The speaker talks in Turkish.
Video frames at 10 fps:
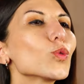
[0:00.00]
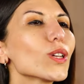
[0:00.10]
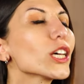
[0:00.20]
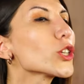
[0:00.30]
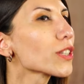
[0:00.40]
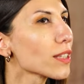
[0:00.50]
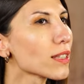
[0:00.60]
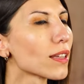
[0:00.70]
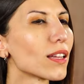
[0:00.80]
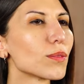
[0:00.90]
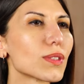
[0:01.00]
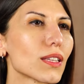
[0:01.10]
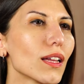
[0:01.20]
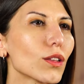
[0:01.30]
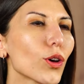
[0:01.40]
Bu da eşit ısı dağılımı
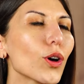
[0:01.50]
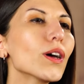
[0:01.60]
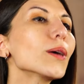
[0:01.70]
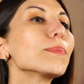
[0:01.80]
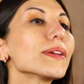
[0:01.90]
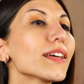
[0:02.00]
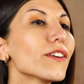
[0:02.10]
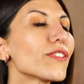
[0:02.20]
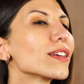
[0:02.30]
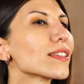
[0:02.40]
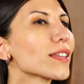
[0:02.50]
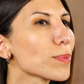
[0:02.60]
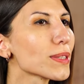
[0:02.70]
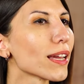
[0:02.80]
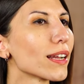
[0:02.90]
sağlıyor. Birden fazla
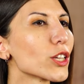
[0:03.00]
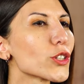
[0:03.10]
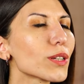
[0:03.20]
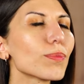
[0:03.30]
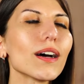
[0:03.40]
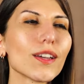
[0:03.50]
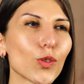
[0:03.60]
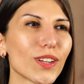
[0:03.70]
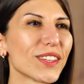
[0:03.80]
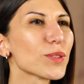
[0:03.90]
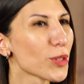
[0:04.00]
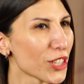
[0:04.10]
tepsi yerleştirip aynı oranda